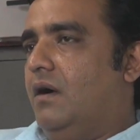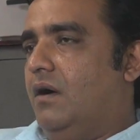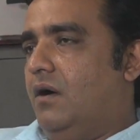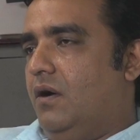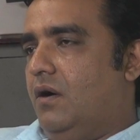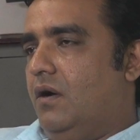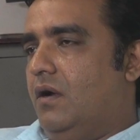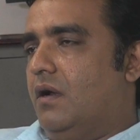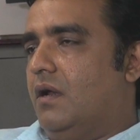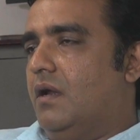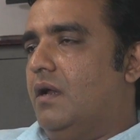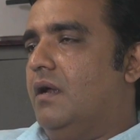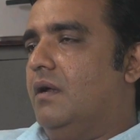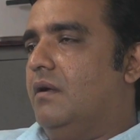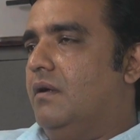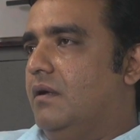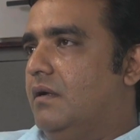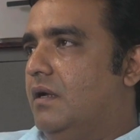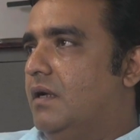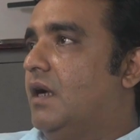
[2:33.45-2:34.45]
और
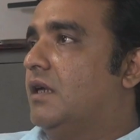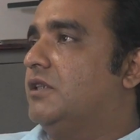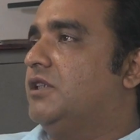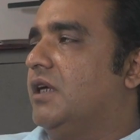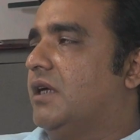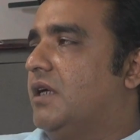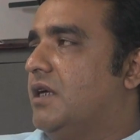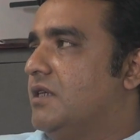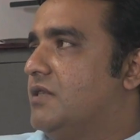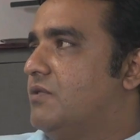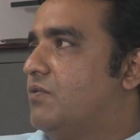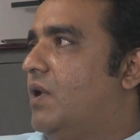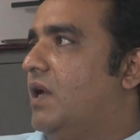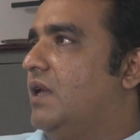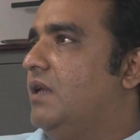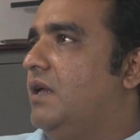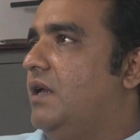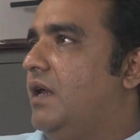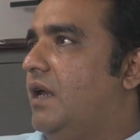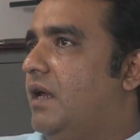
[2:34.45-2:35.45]
अक्षय
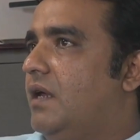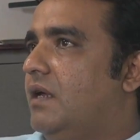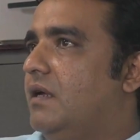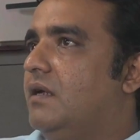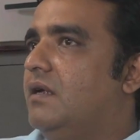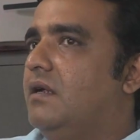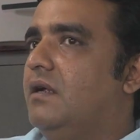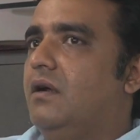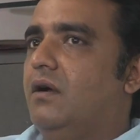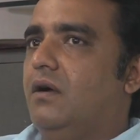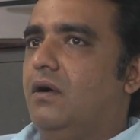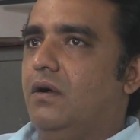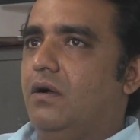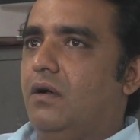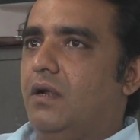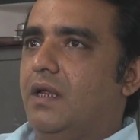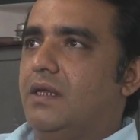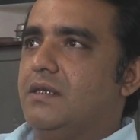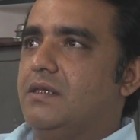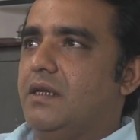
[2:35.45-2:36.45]
केसवानी है
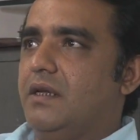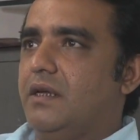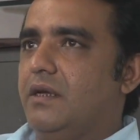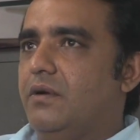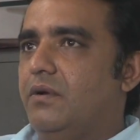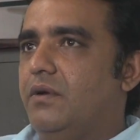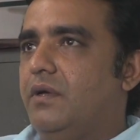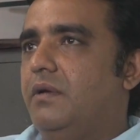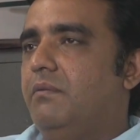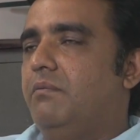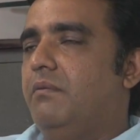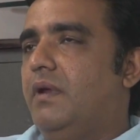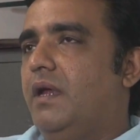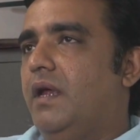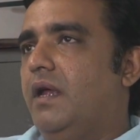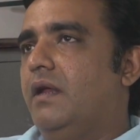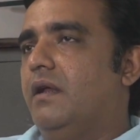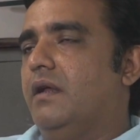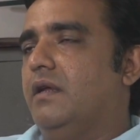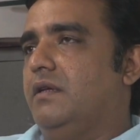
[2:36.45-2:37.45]
और एज अ हीरोइन
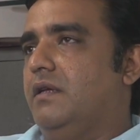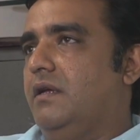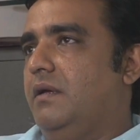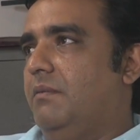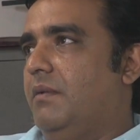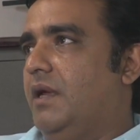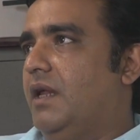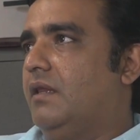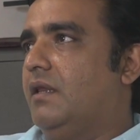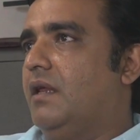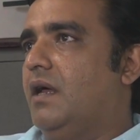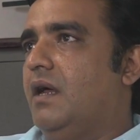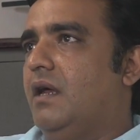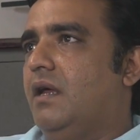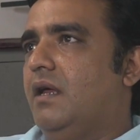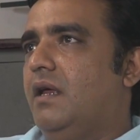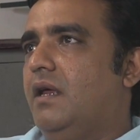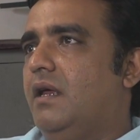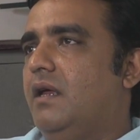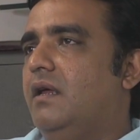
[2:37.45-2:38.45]
में रजनी मेहता
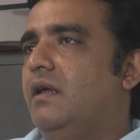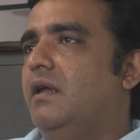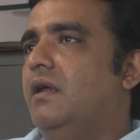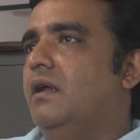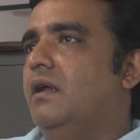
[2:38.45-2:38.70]
है